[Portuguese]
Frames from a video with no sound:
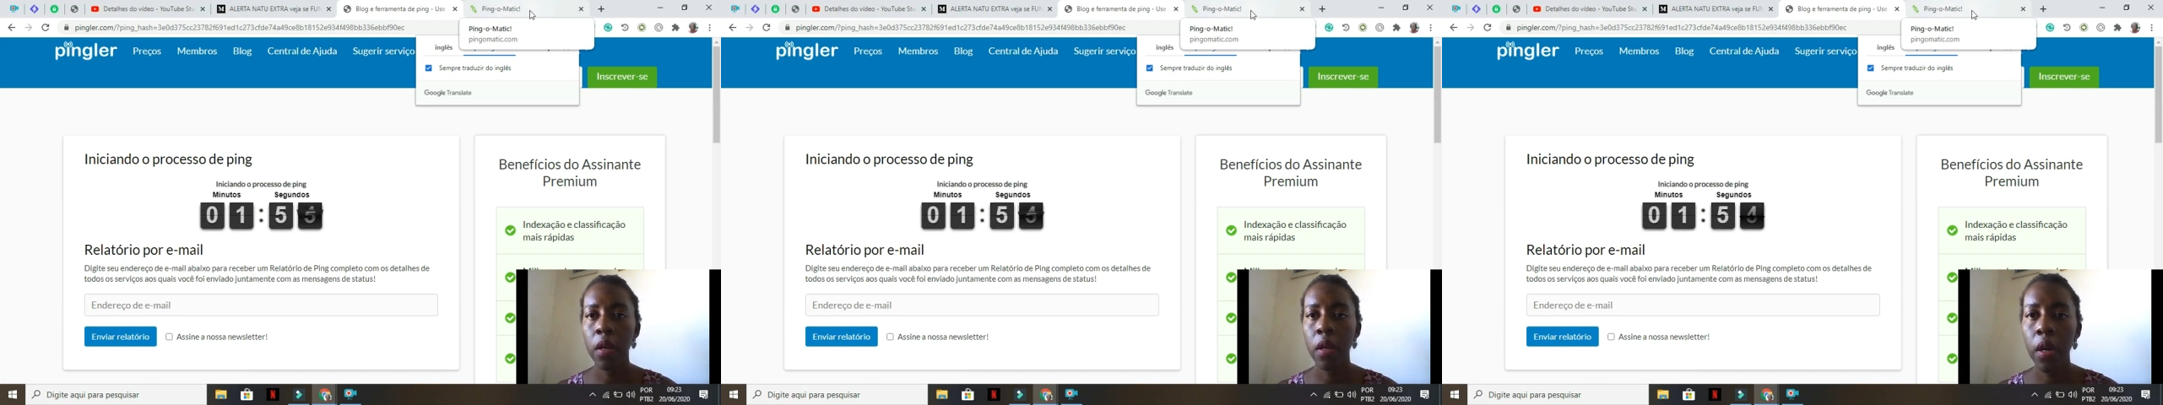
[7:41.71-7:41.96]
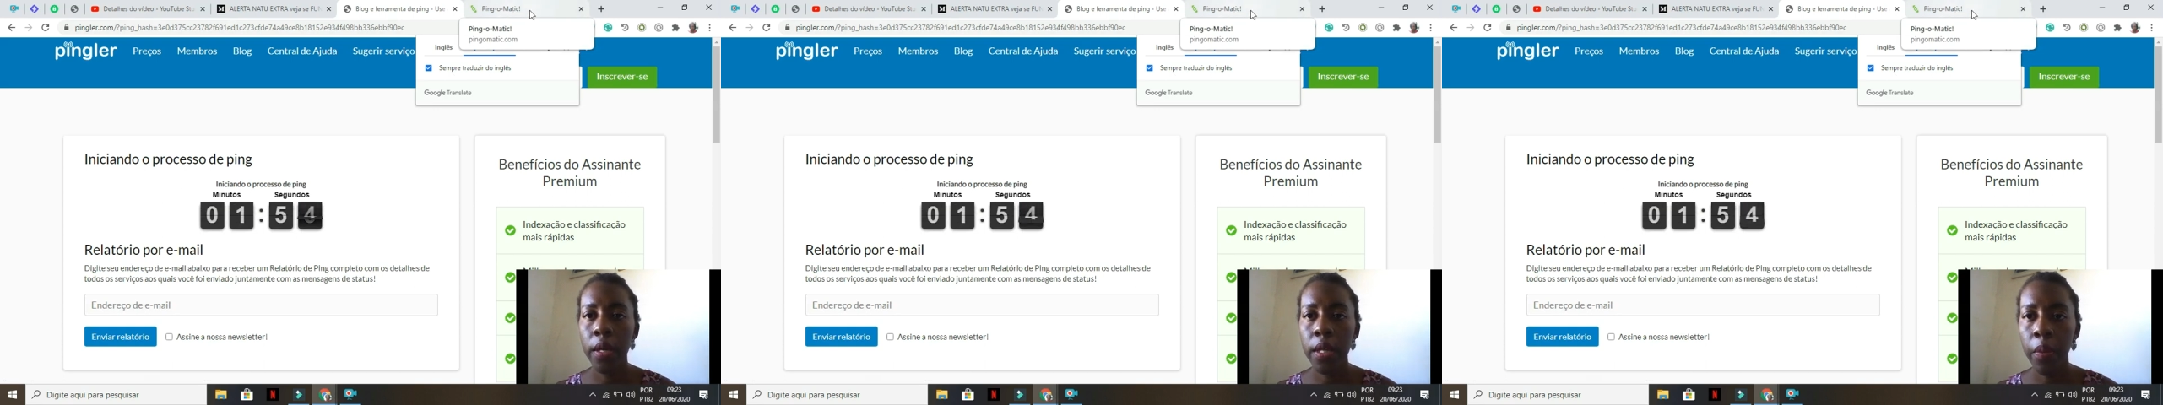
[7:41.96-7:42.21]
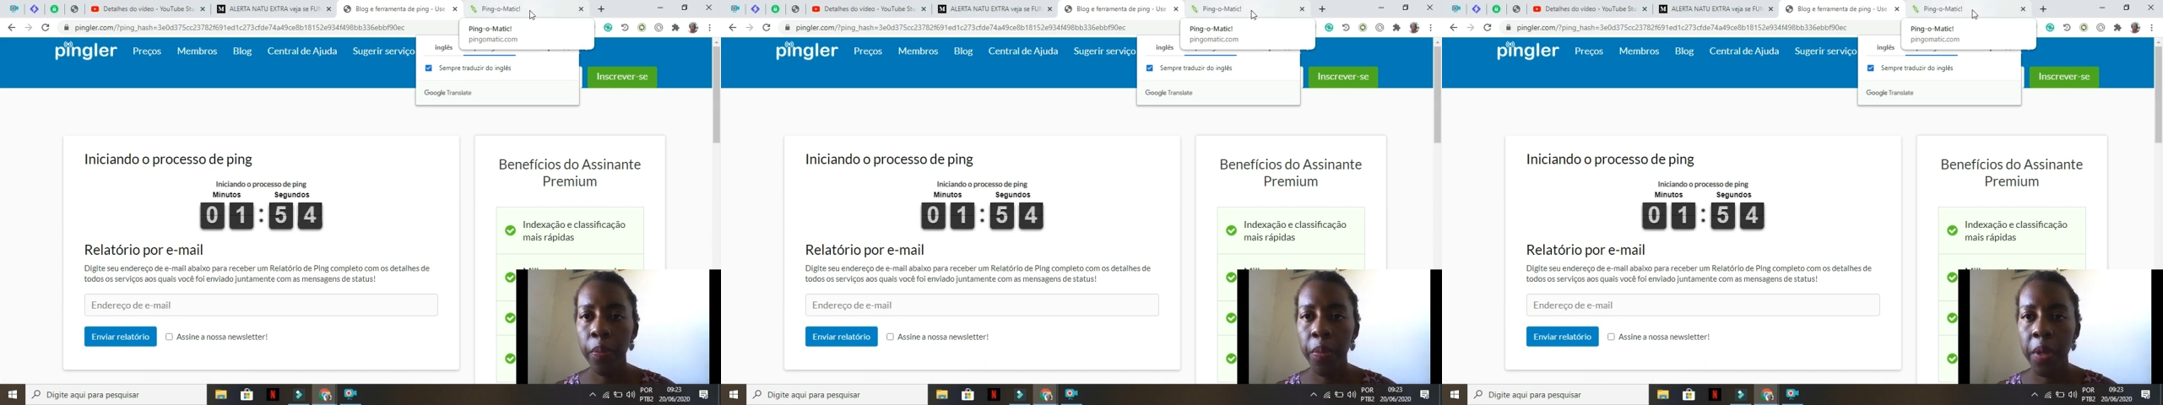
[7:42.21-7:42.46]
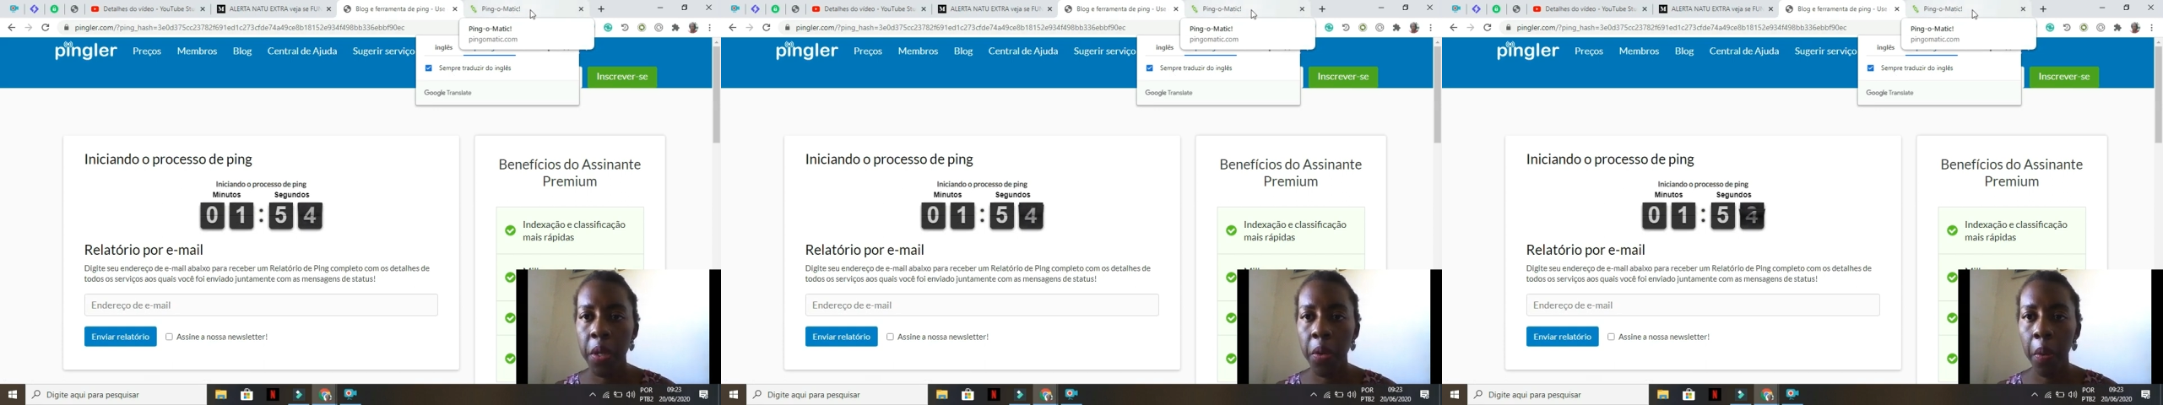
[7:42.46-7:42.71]
aqui ó,
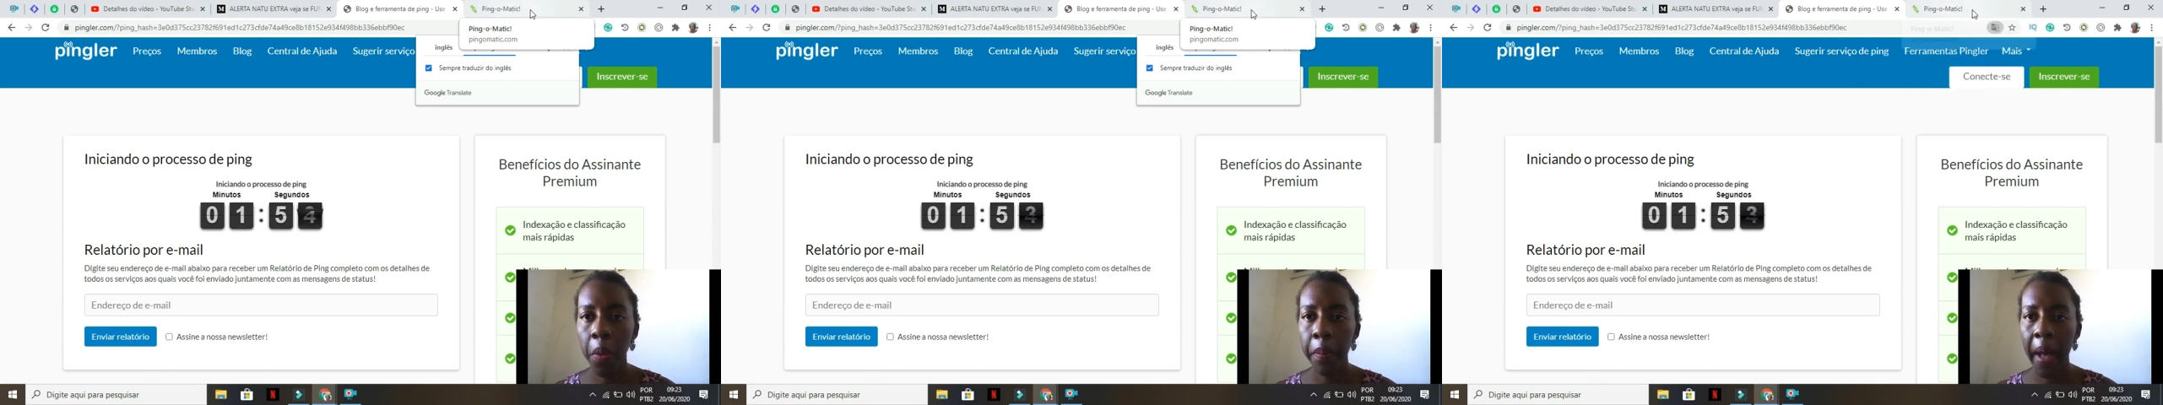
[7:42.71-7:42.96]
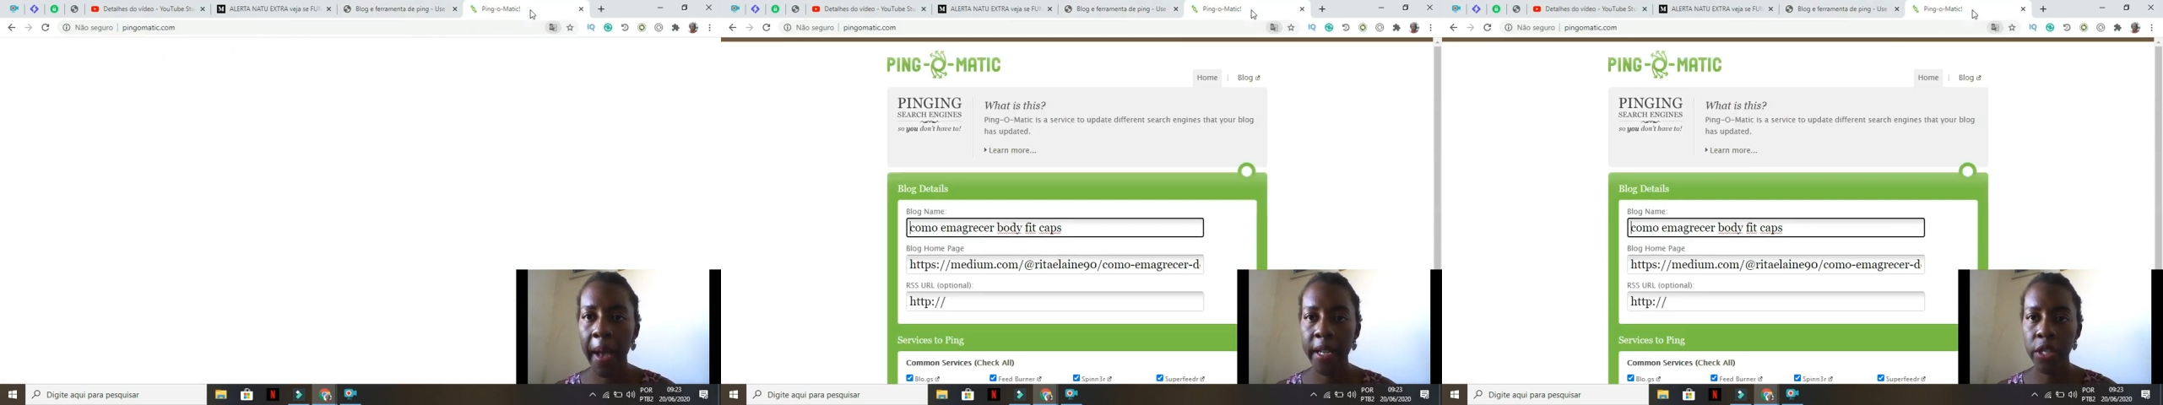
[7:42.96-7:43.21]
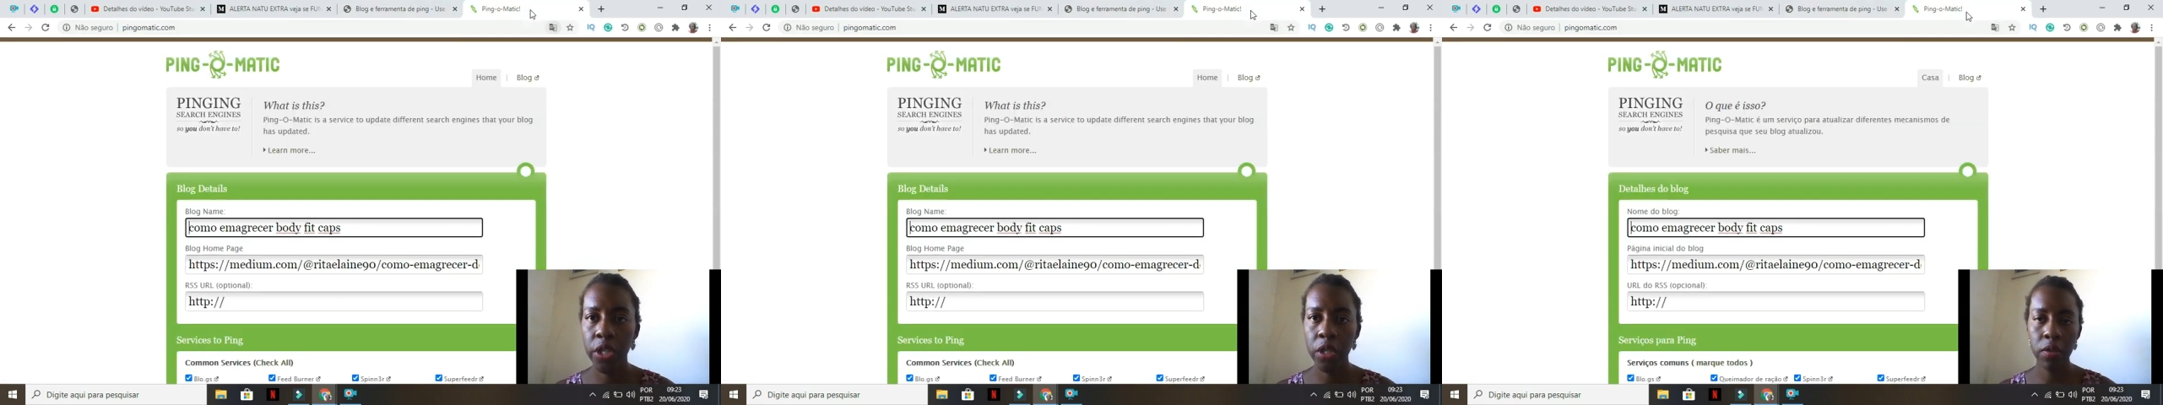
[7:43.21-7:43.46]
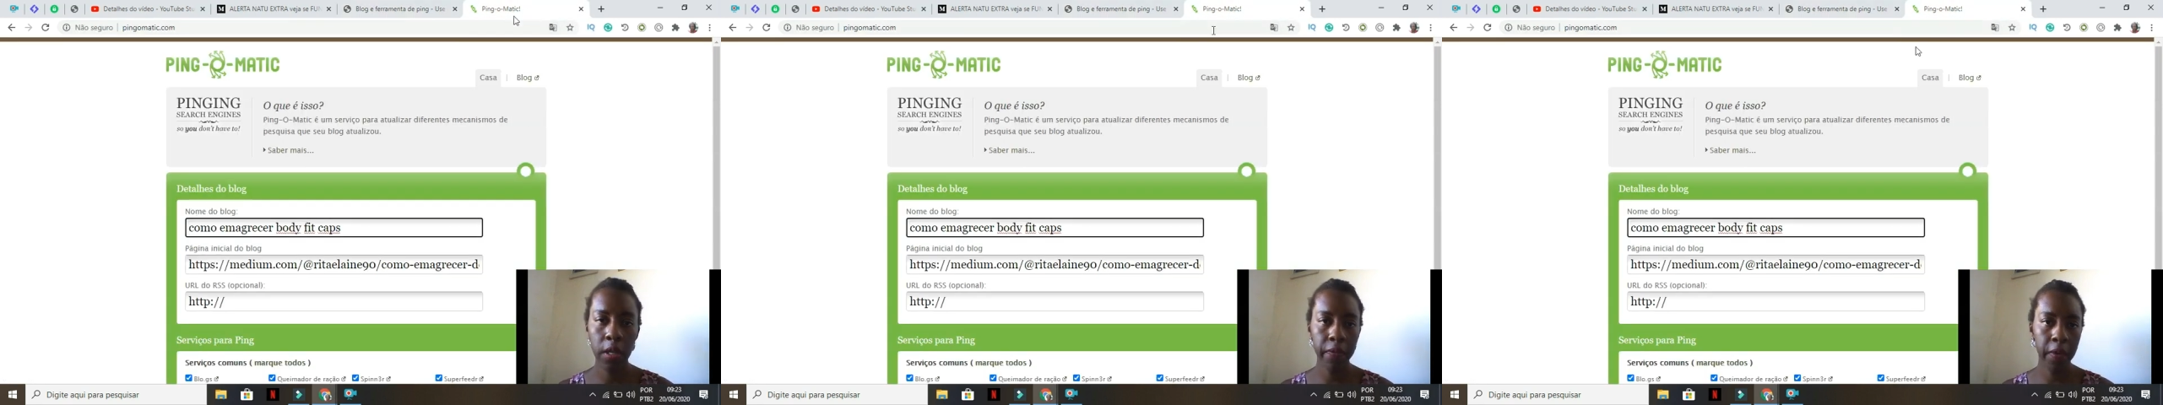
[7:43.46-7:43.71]
ping o marketing, não
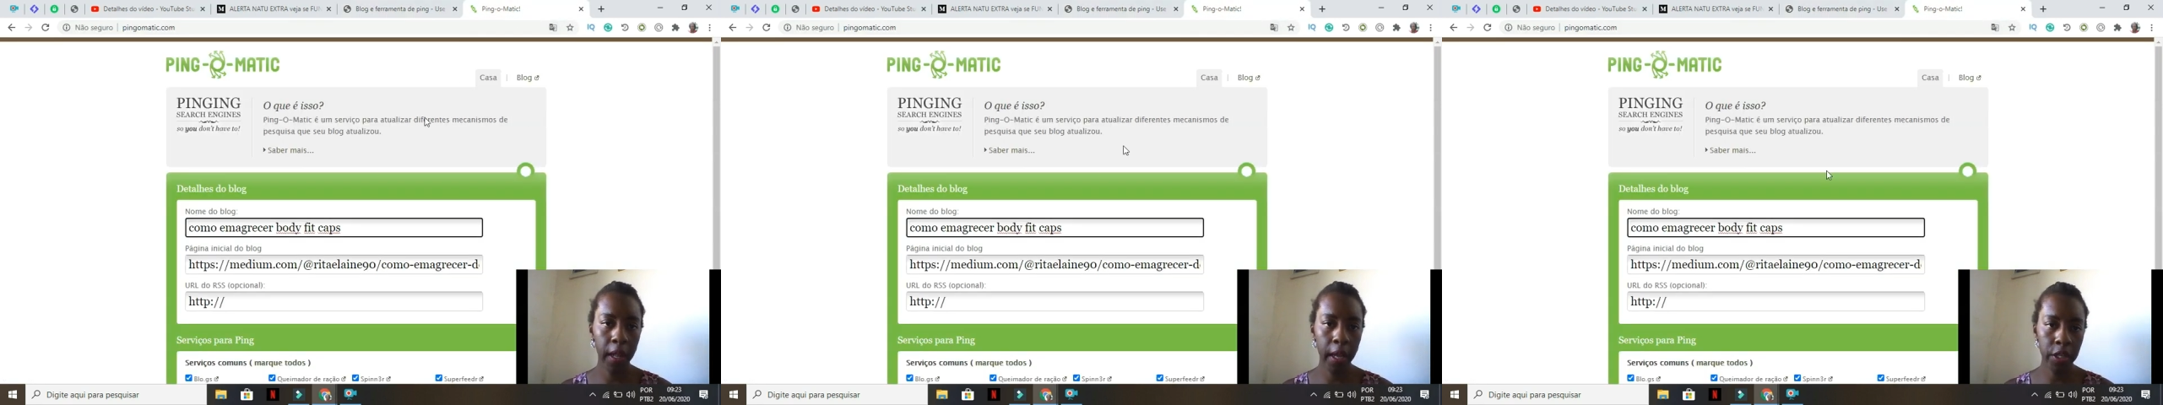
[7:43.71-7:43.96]
sei falar,